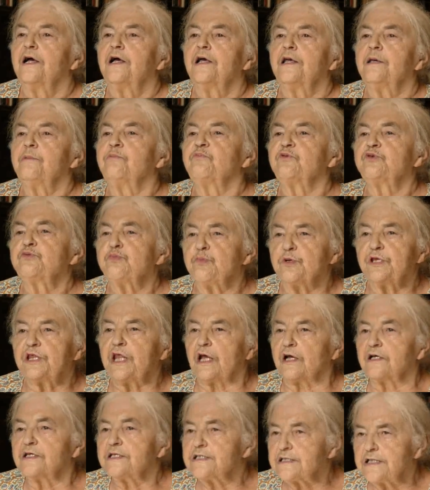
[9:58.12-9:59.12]
I myśmy
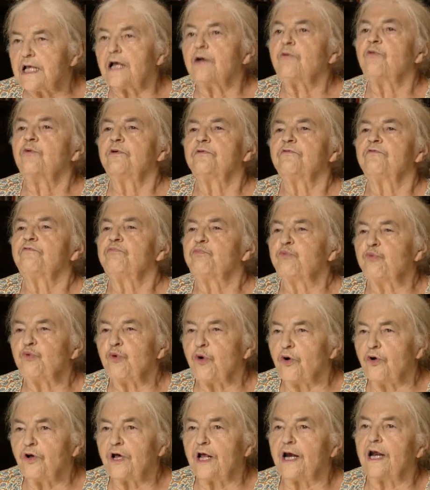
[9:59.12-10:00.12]
tak stały w
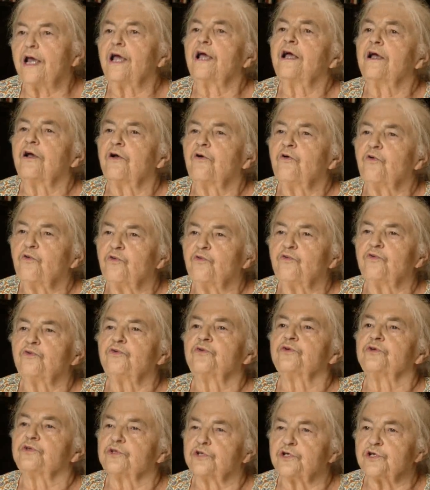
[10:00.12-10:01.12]

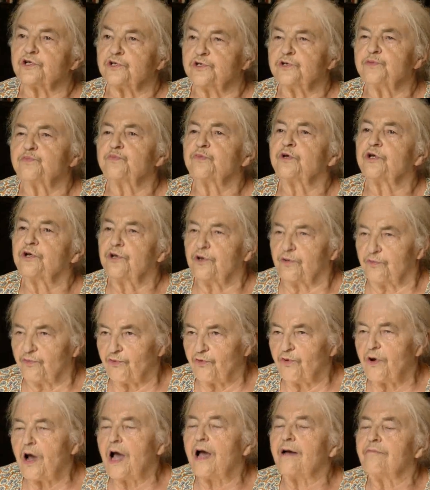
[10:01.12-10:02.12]
półokręgu i żeśmy
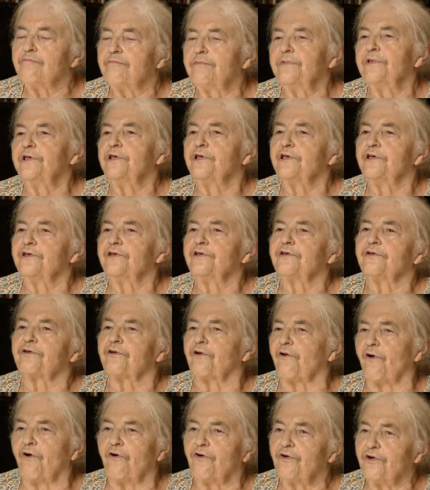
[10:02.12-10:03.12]
ruchami
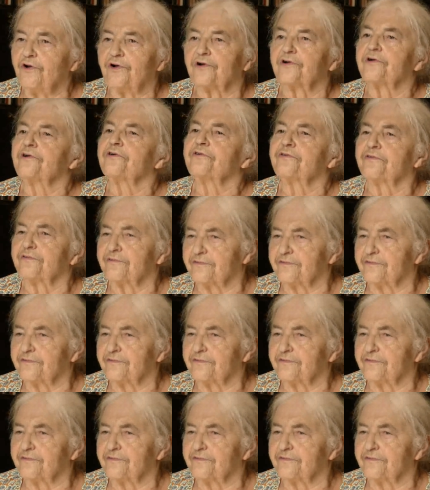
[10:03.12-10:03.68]
rąk y,